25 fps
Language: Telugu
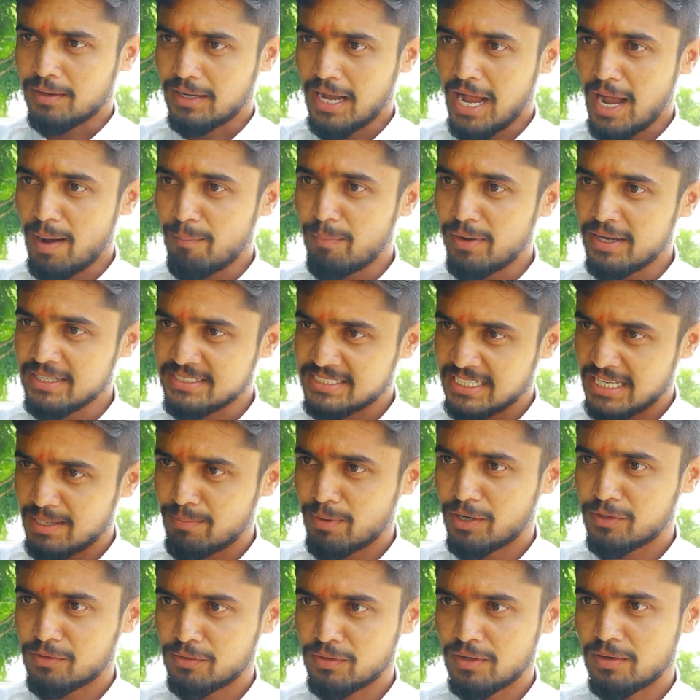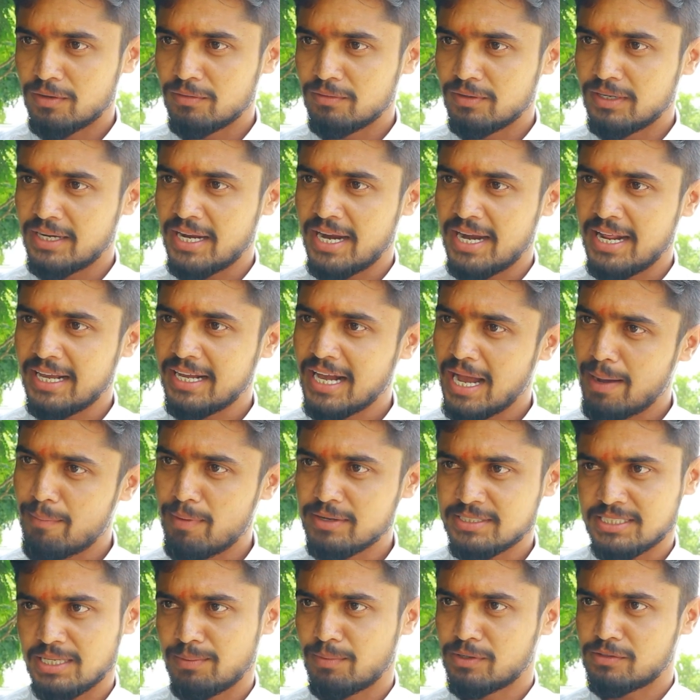కాబోయే సీఎం అంటున్నాడు నేనే
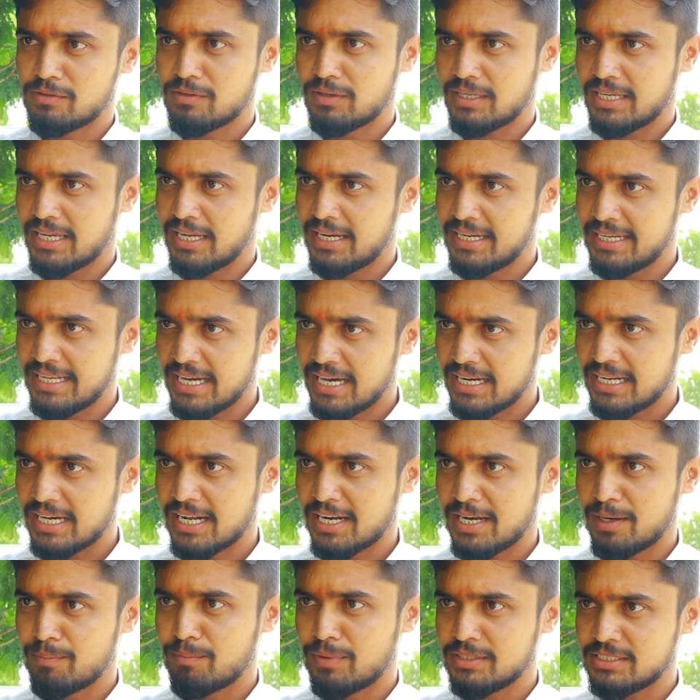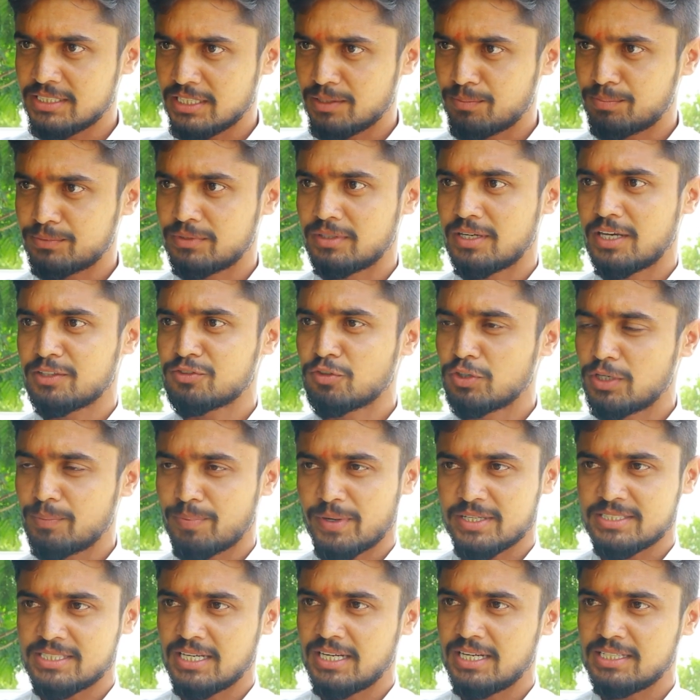కాబోయే సీఎం అంటున్నాను కేటీఆర్ గారిని మంచిగా చెప్తాను నా సూటి
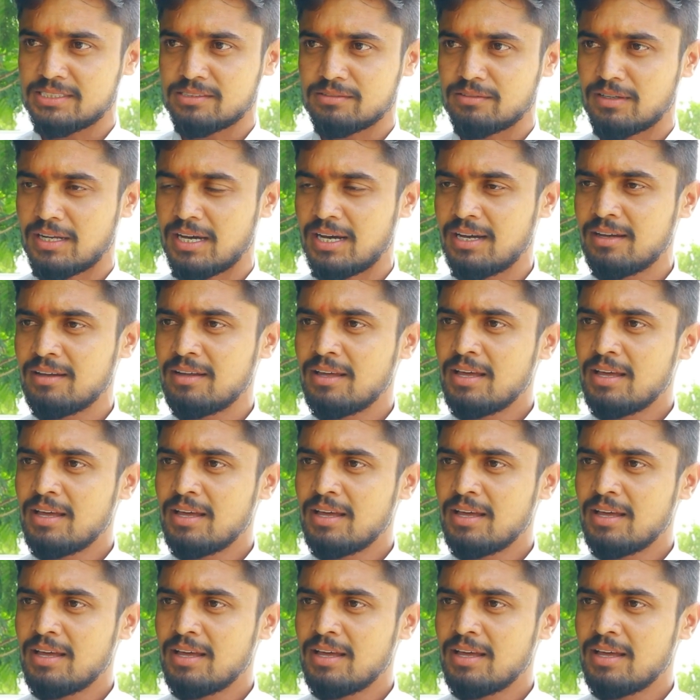ప్రశ్న చేస్తున్నా